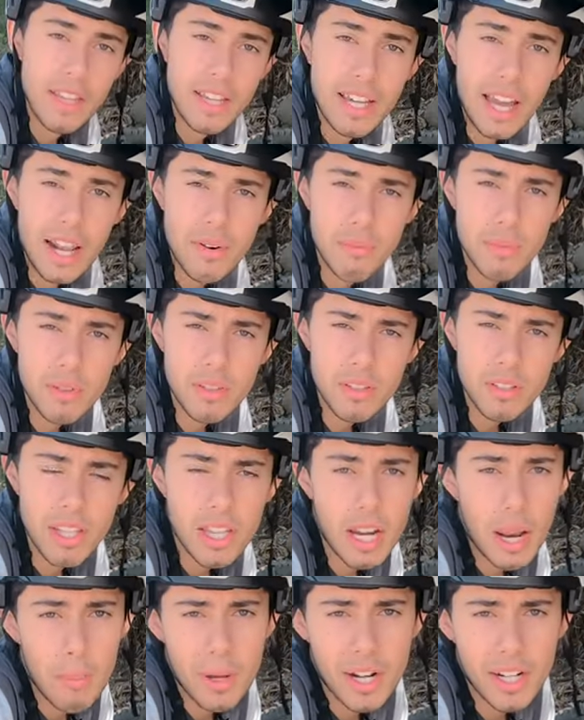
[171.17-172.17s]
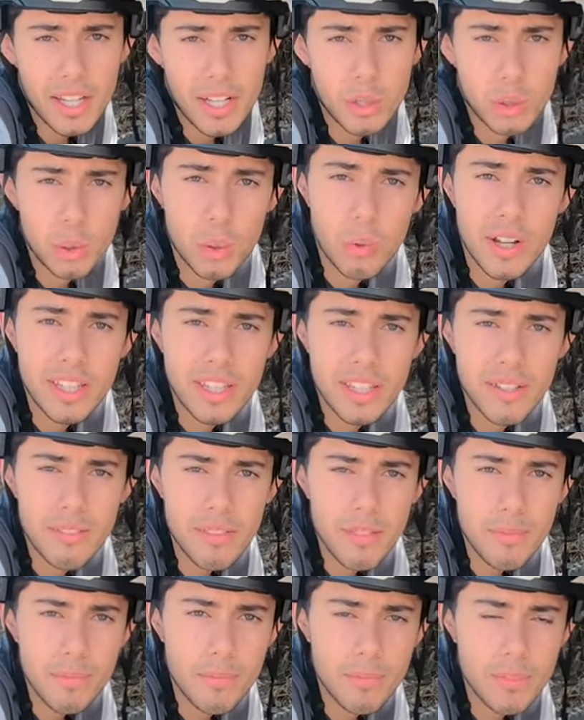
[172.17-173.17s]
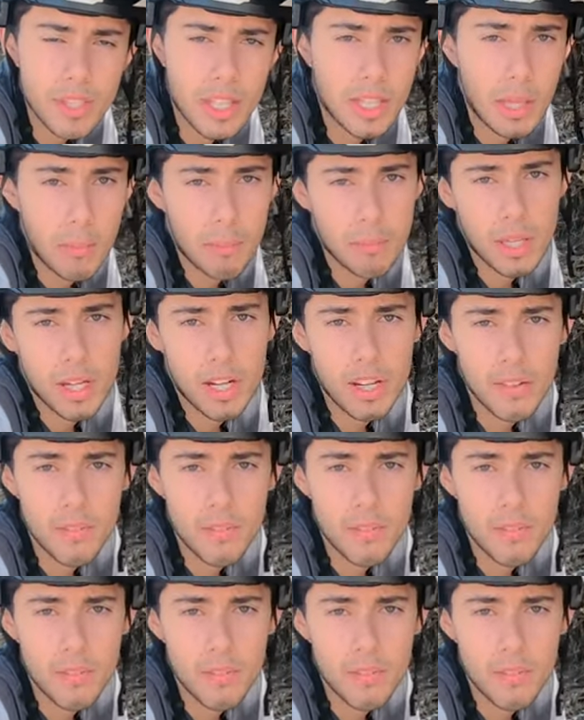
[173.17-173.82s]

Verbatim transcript: de carbon de la marca Truvative que también